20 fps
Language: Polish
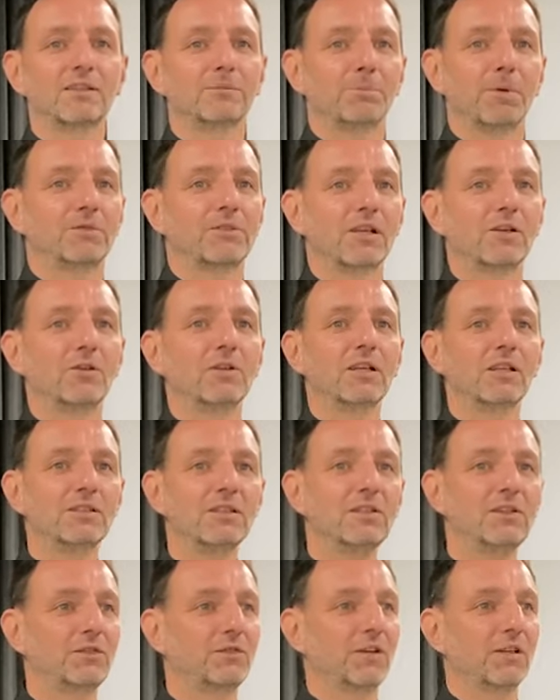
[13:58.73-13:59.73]
pewnego
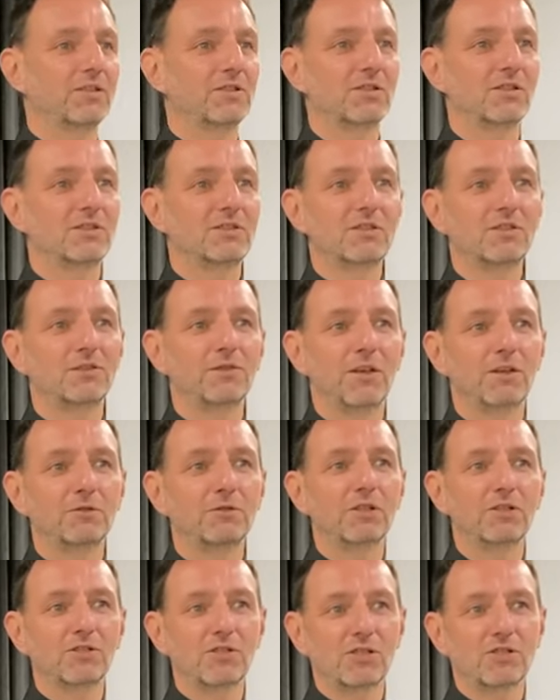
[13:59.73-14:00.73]
lenistwa czy, czy z wielu
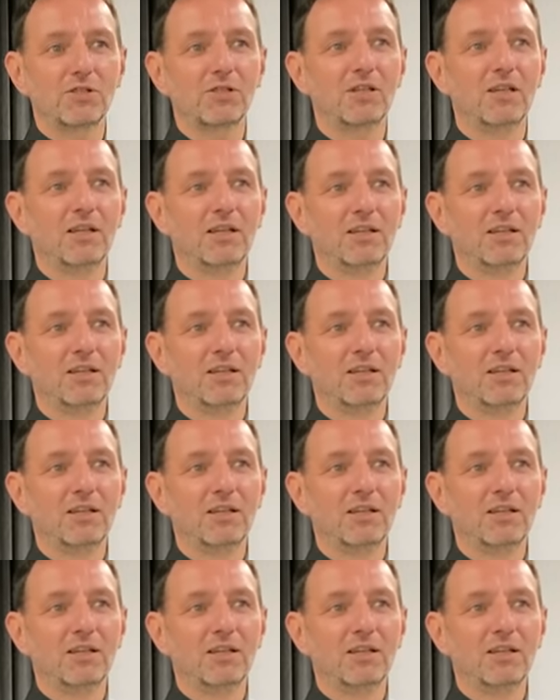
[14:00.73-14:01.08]
innych rzeczy.